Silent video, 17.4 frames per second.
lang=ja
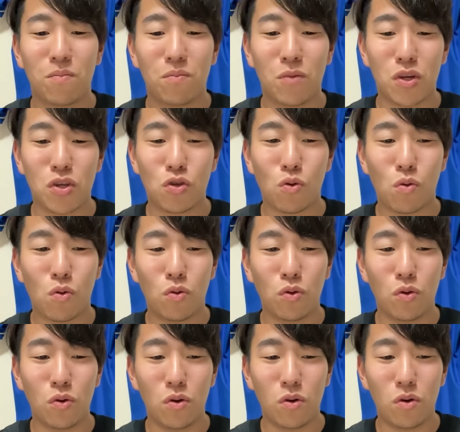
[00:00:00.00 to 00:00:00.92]
まあ、そこ
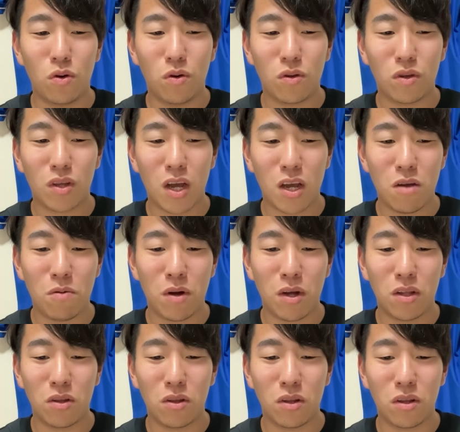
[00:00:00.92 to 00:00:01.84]
の、台
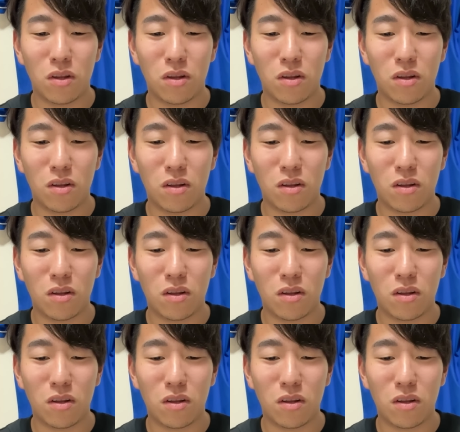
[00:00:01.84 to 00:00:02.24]
湾、